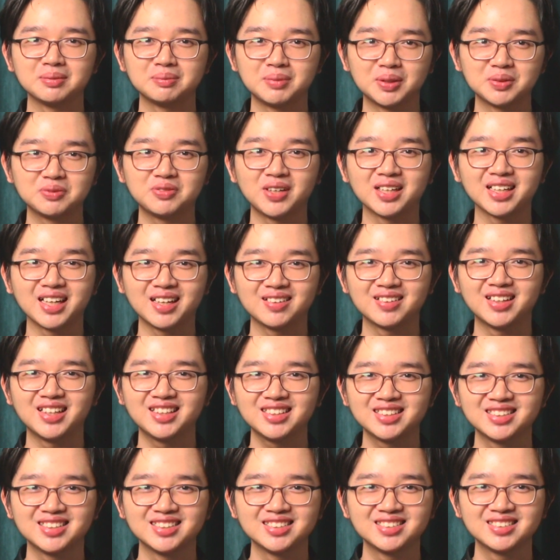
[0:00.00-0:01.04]
một phần nào
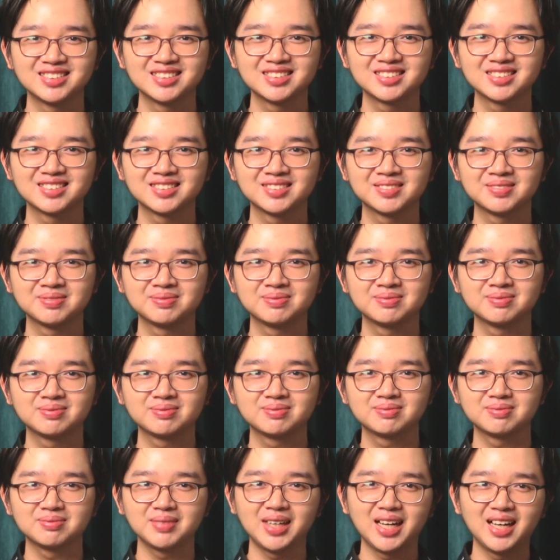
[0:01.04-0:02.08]
đó ha
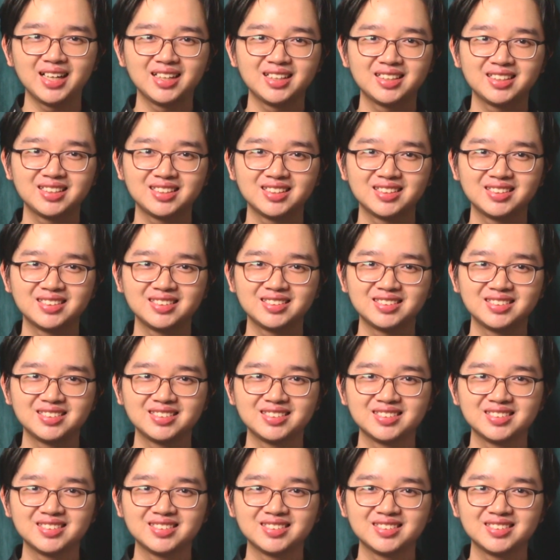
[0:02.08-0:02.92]
bye